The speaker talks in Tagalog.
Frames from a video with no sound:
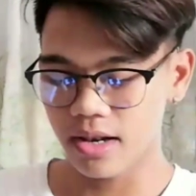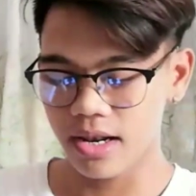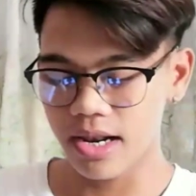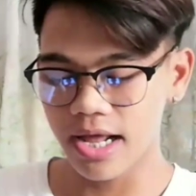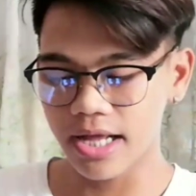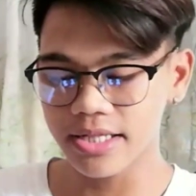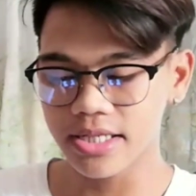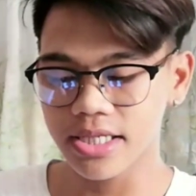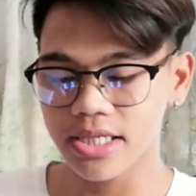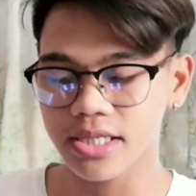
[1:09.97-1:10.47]

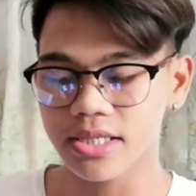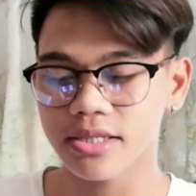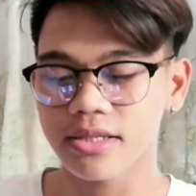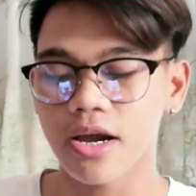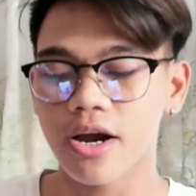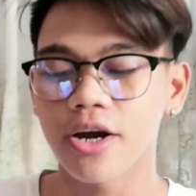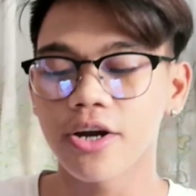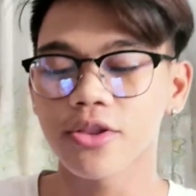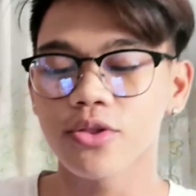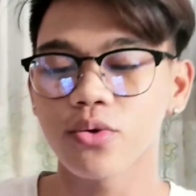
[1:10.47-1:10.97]
Let's
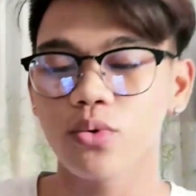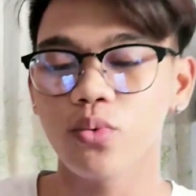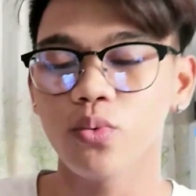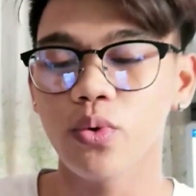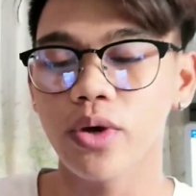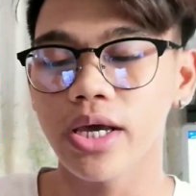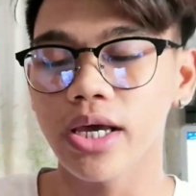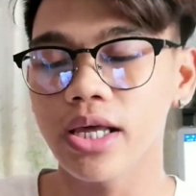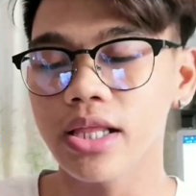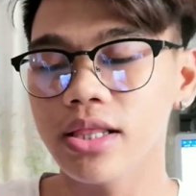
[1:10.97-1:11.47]
start
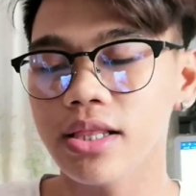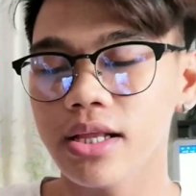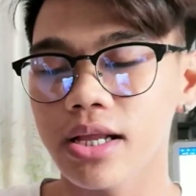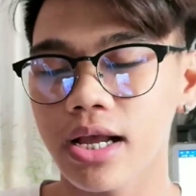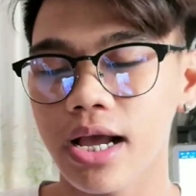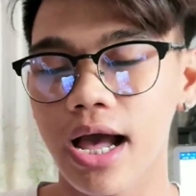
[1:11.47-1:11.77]
with